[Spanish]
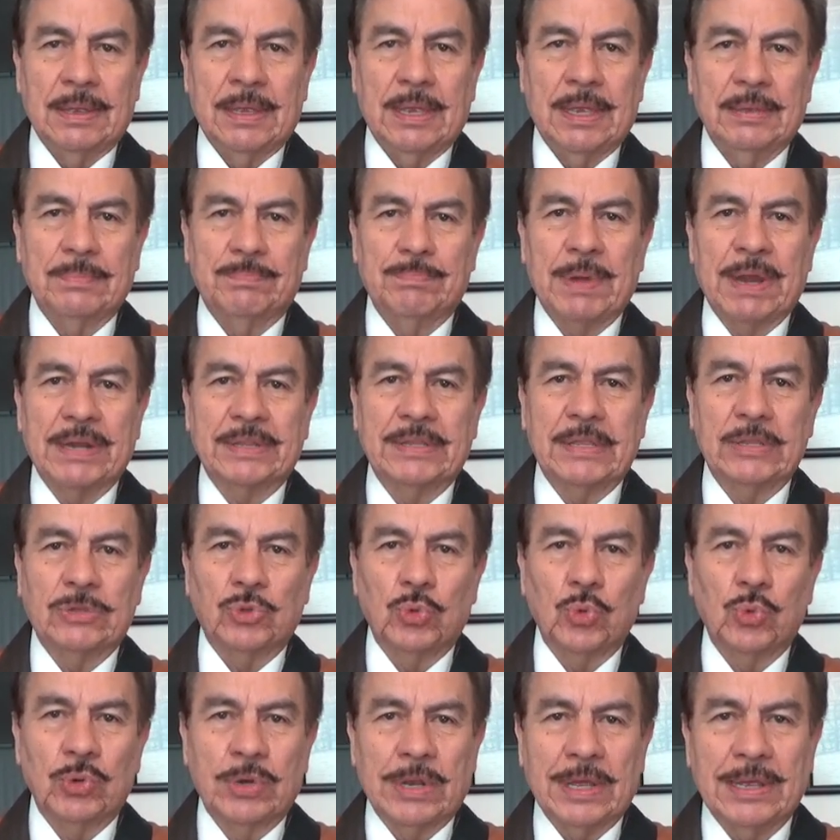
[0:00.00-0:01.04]
eh,
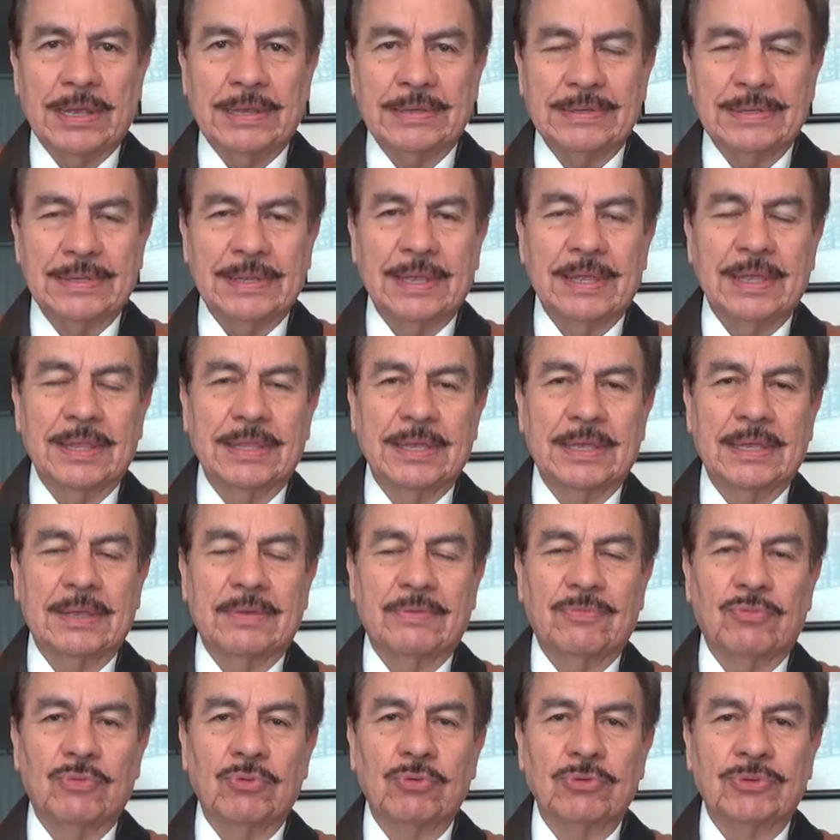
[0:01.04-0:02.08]
partituras, nada de
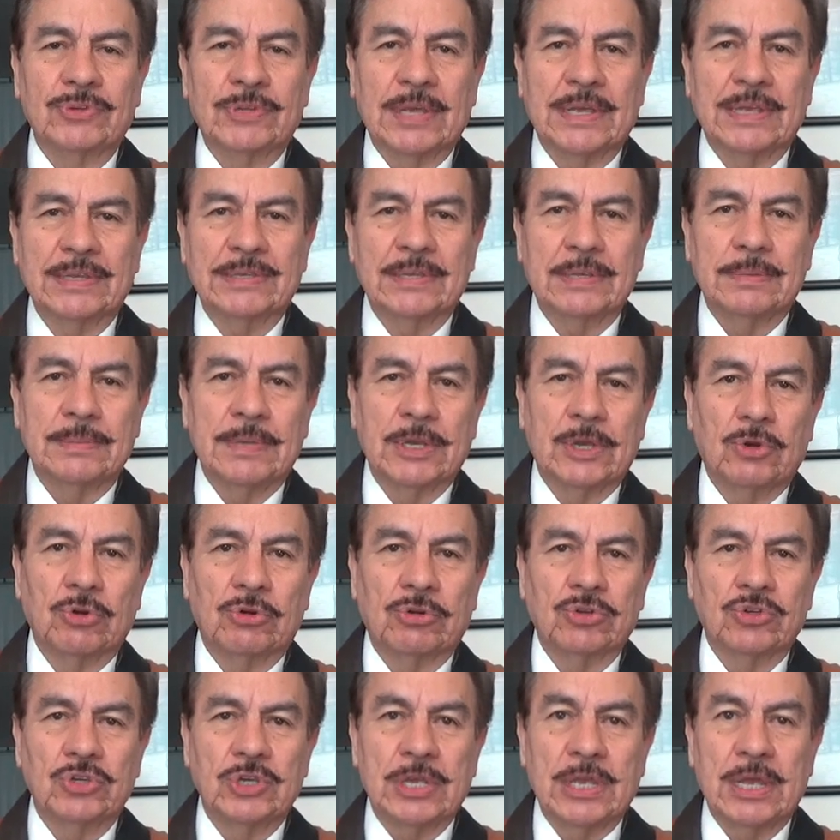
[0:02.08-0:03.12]
fusas,
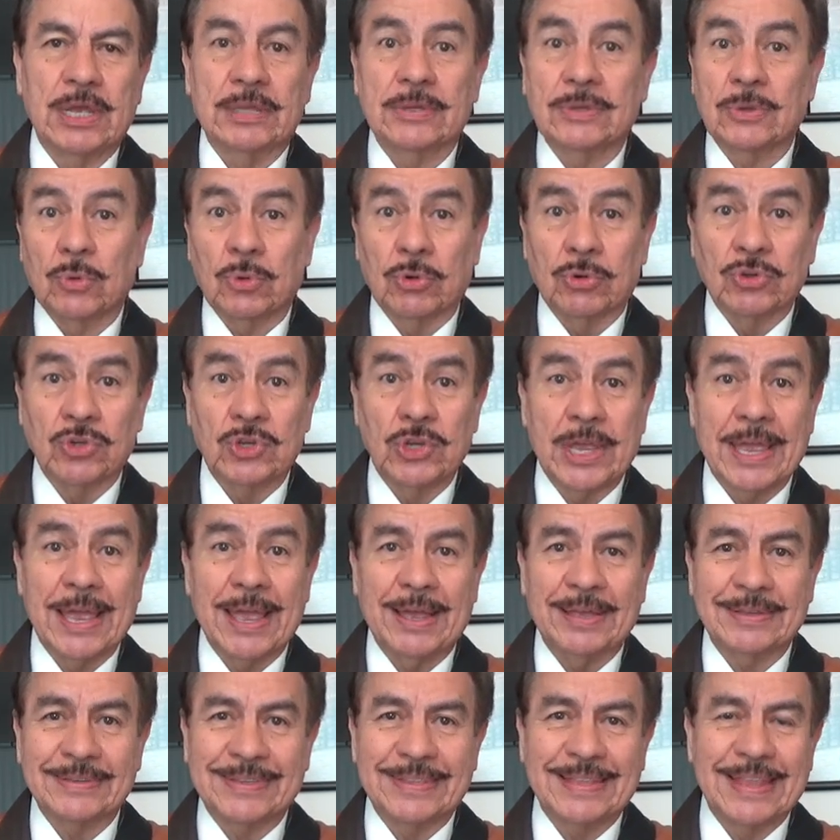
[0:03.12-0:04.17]
semicorcheas,
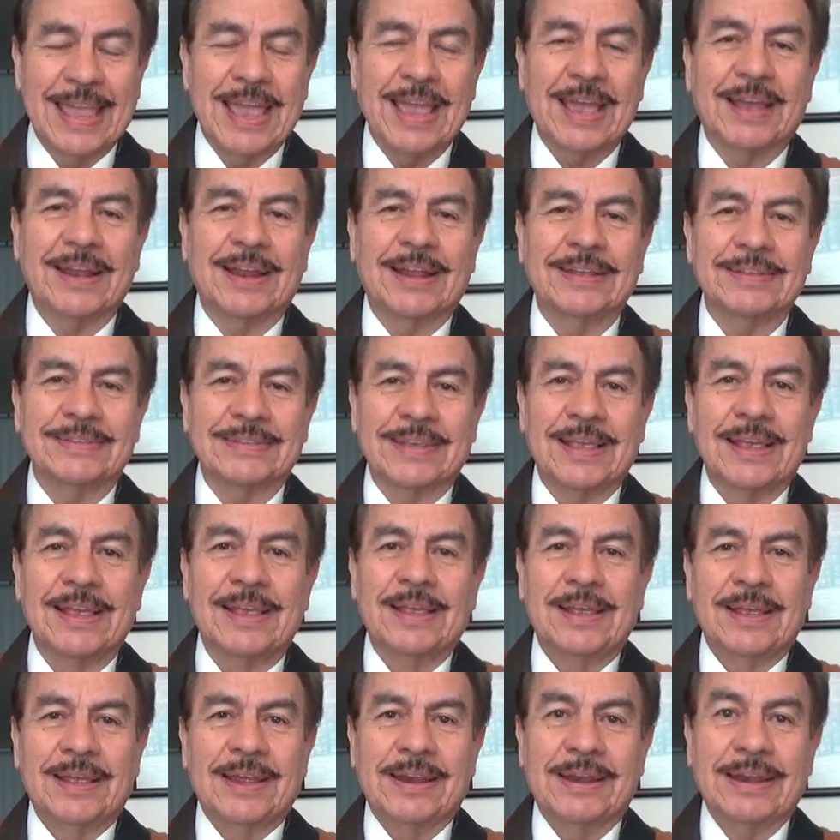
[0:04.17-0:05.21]
corcheas negras,
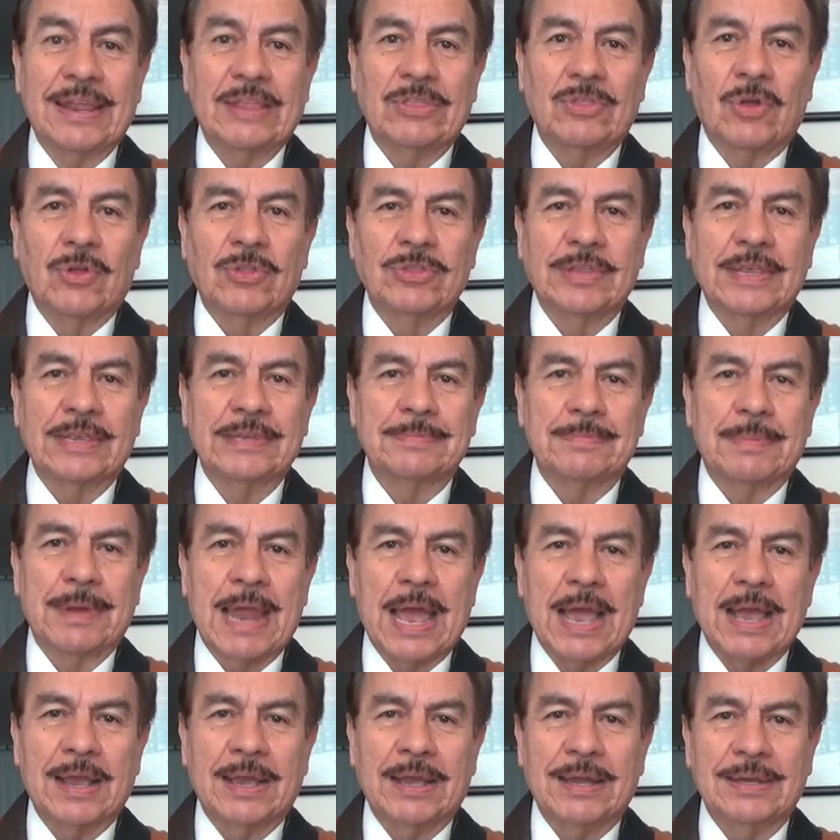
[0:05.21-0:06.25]
redondas,
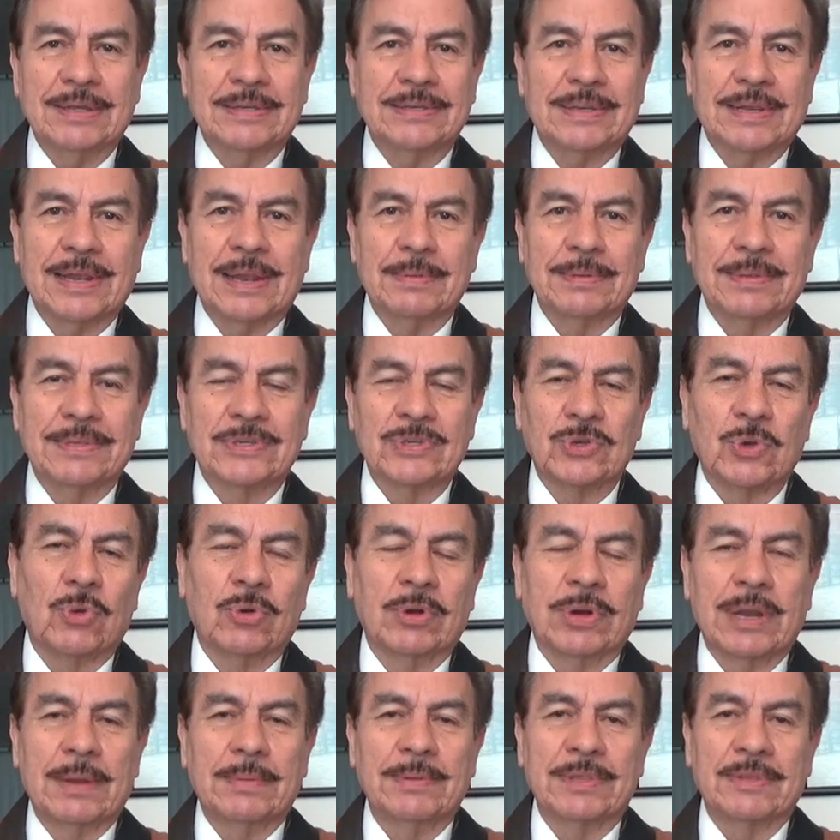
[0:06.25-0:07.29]
blancas, clave de sol,
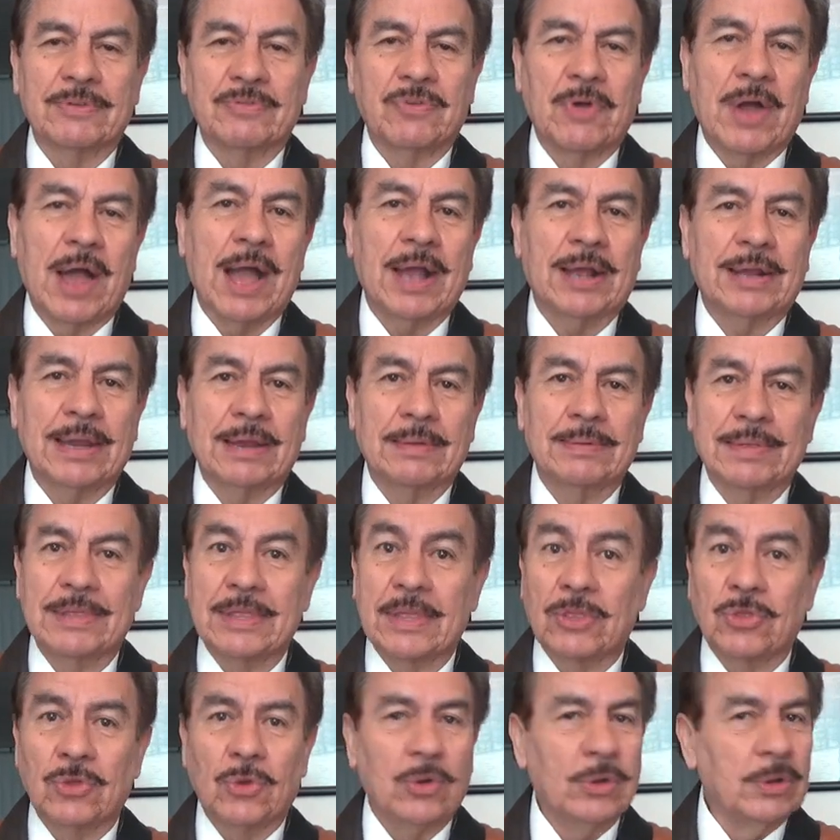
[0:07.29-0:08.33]
clave de fa, clave
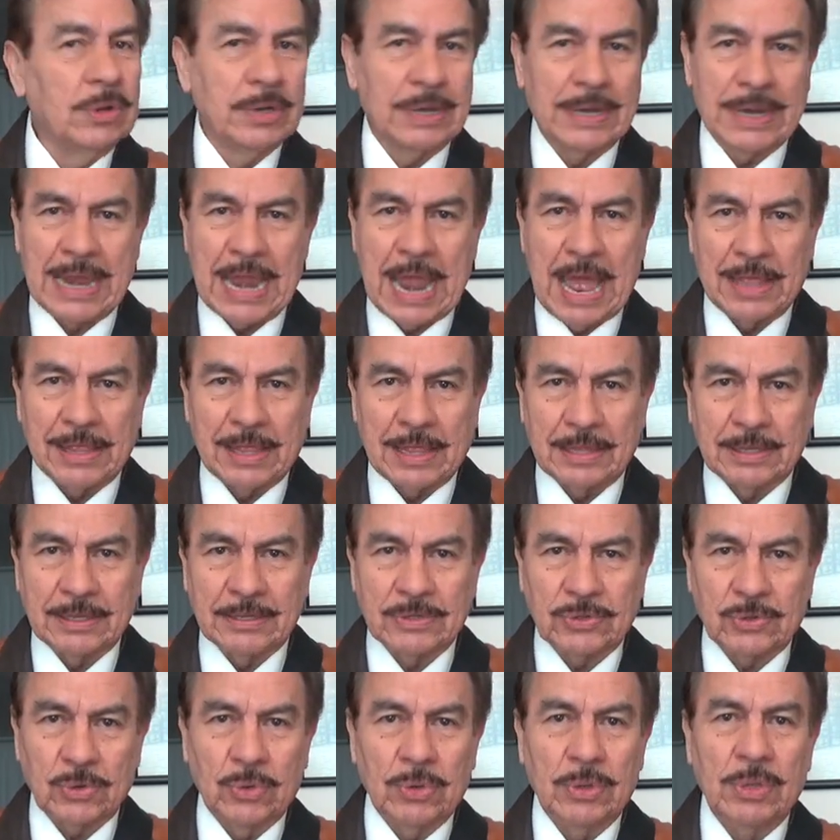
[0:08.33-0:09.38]
de do, nada de
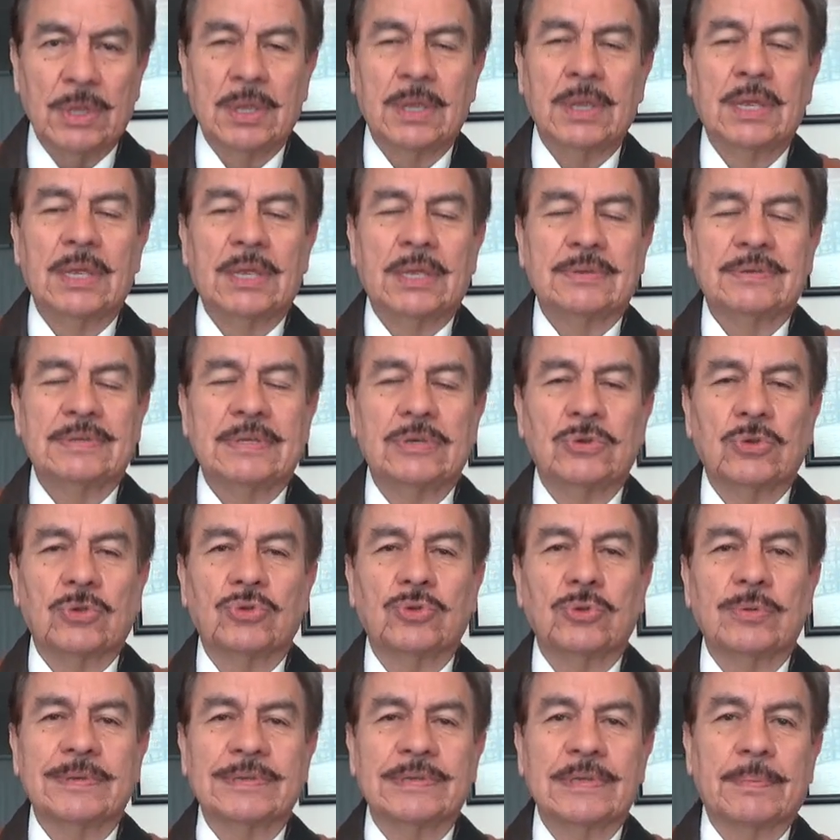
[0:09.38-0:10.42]
eso, sino
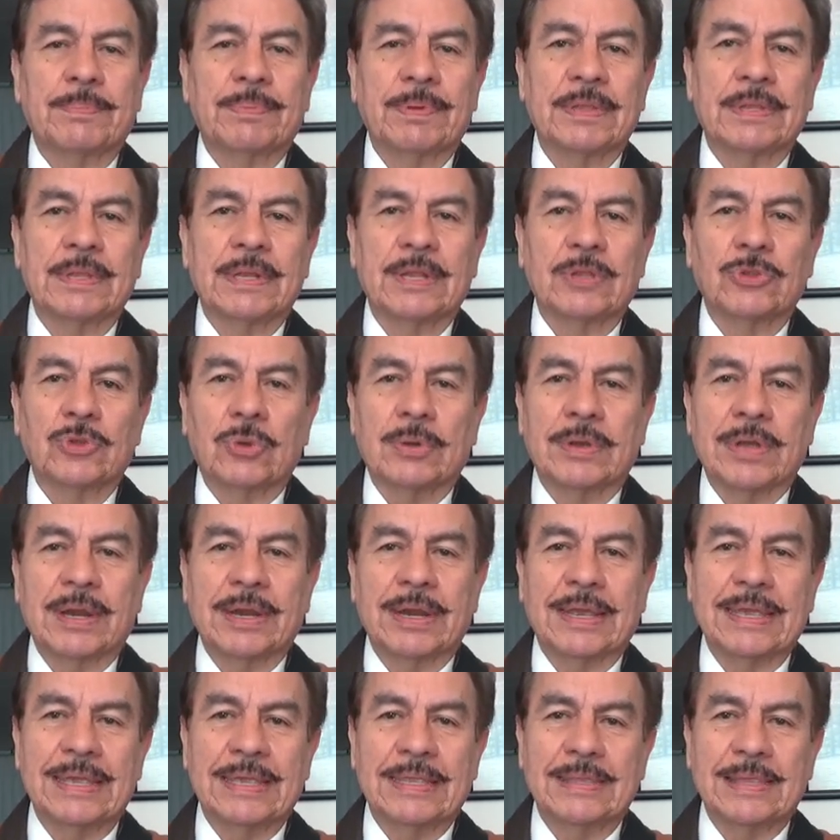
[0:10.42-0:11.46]
tú vas a aprender a
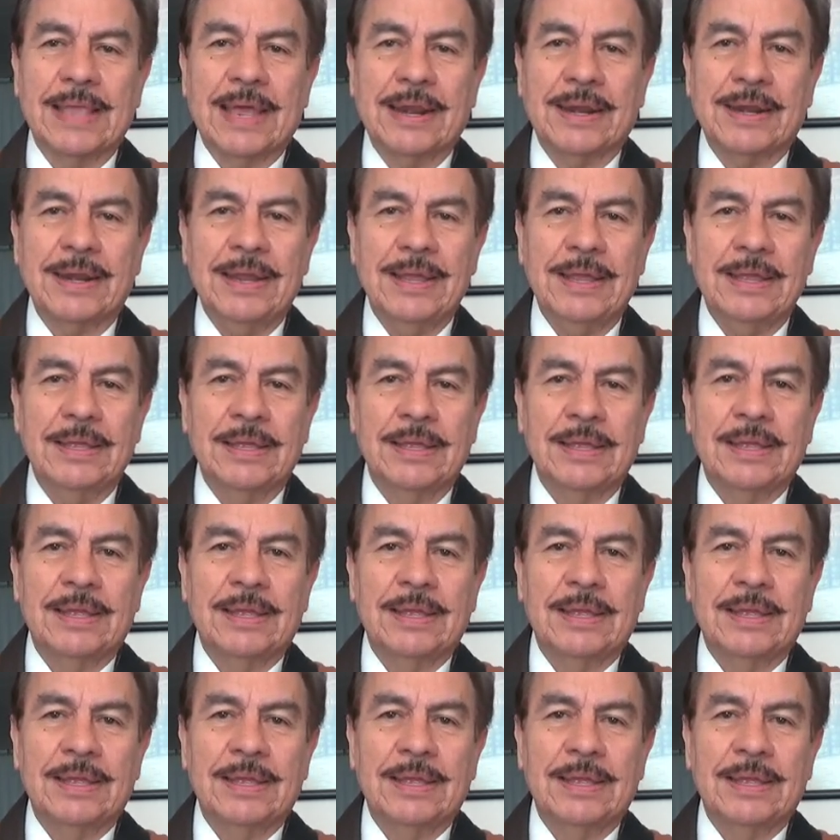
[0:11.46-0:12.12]
tocar guitarra,